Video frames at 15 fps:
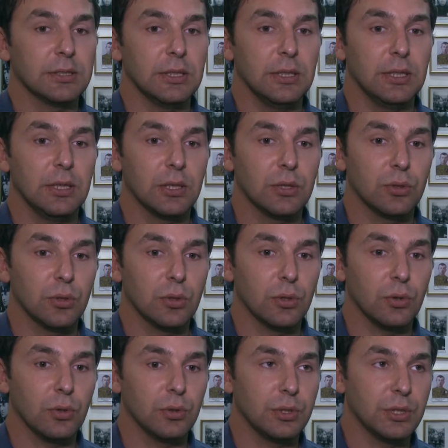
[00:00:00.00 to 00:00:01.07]
среди
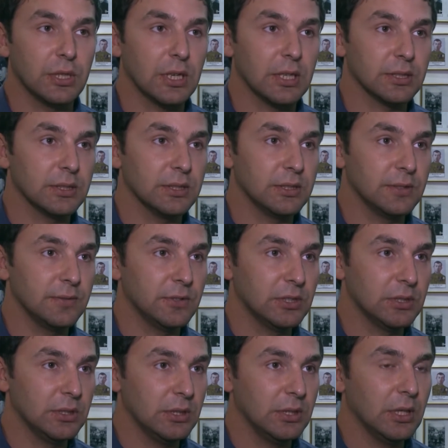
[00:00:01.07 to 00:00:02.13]
которых Орден Красной
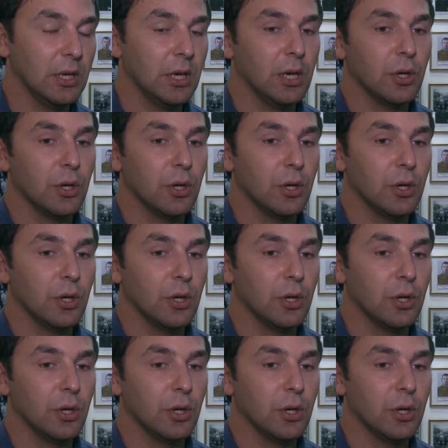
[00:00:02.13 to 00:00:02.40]
Звезды,